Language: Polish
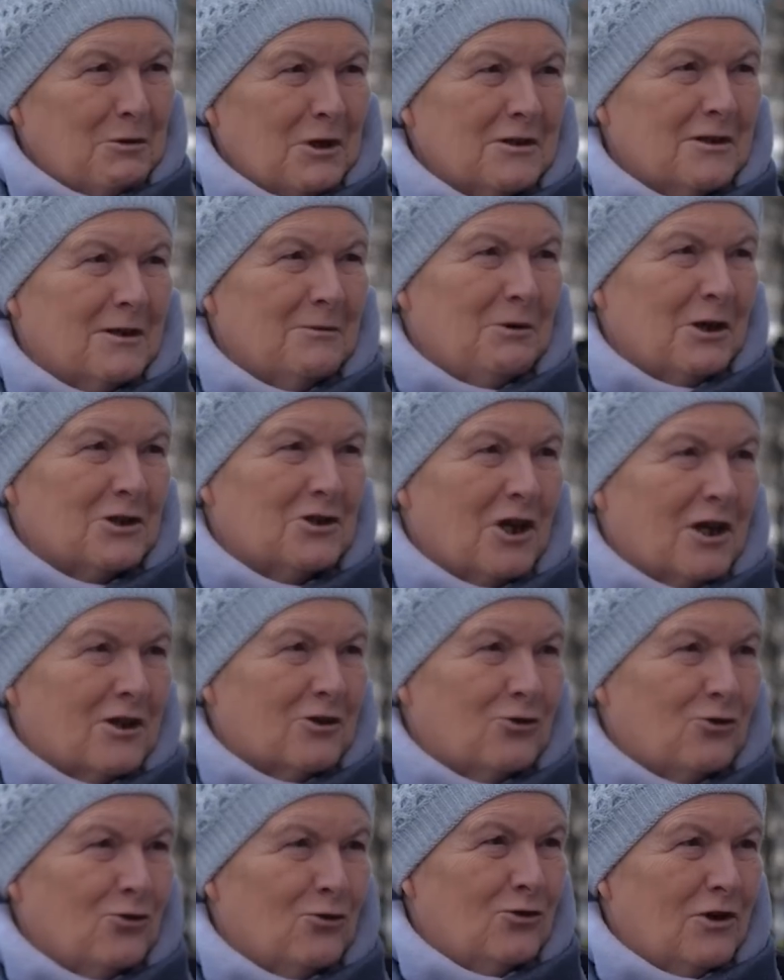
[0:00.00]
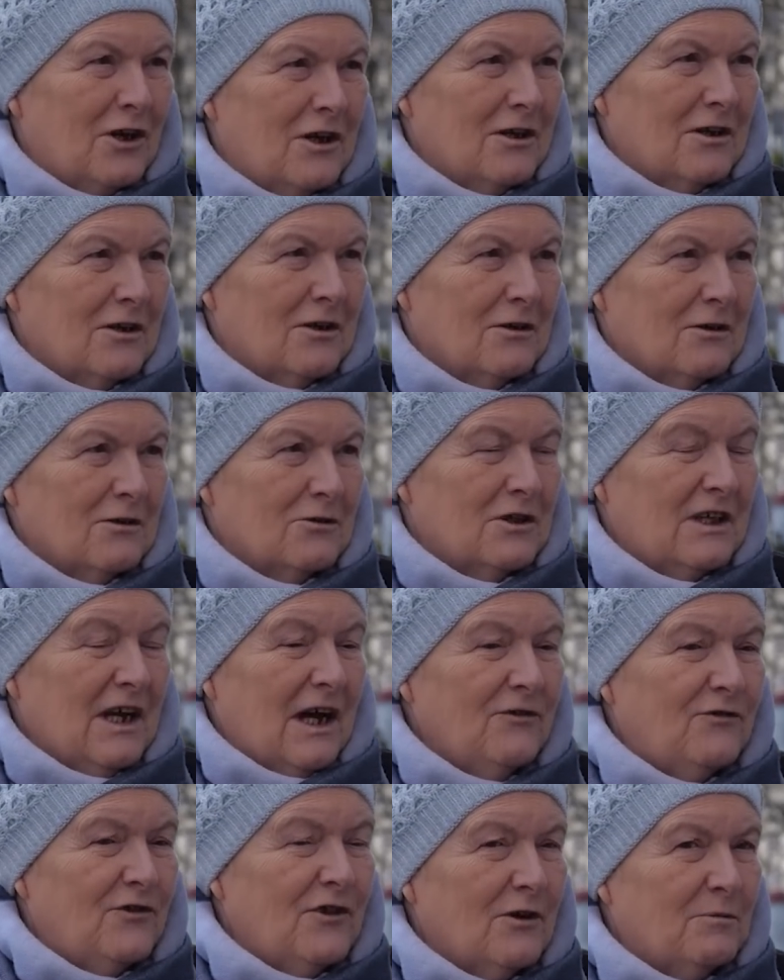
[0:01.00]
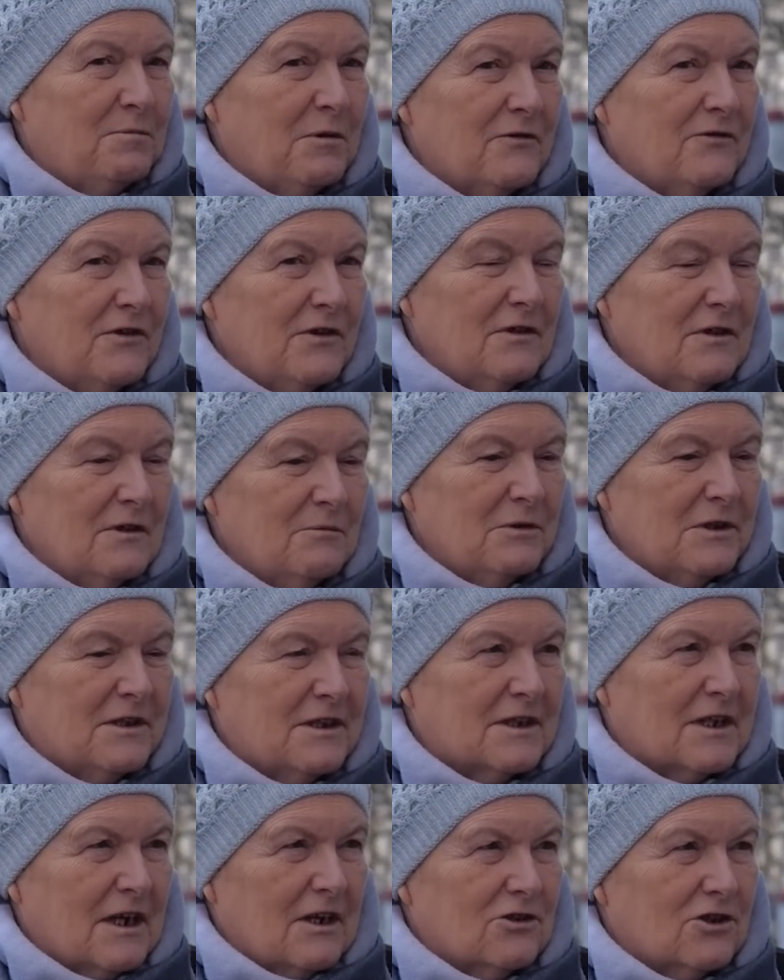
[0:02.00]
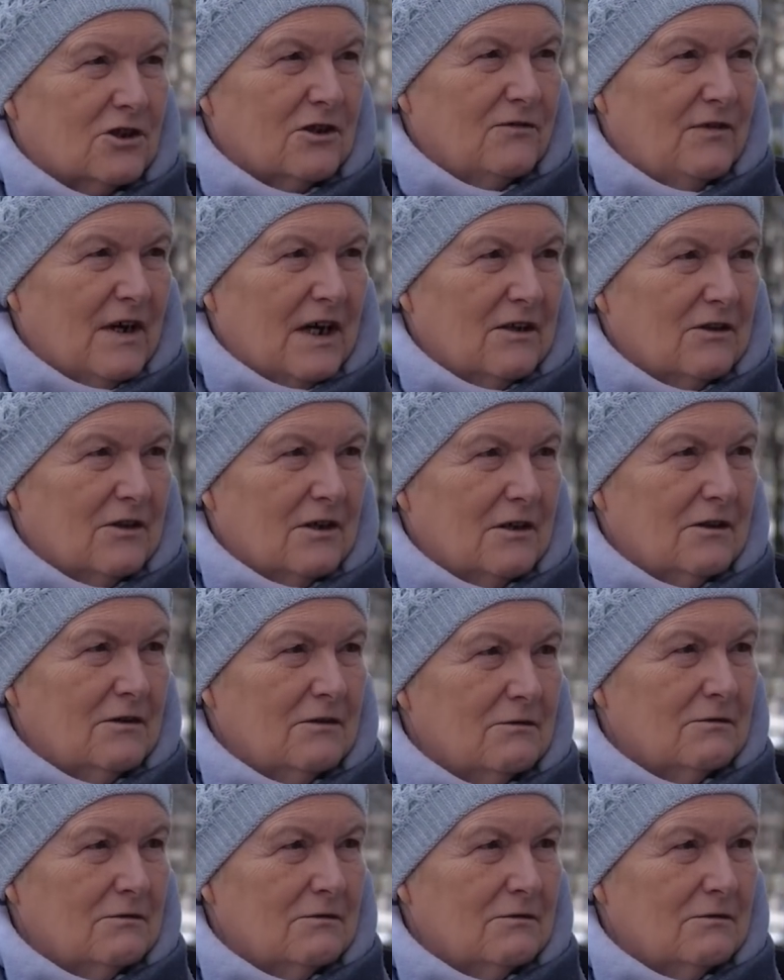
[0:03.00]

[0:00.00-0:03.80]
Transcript: Pan chyba żartuje. Dawno powinny być skasowane.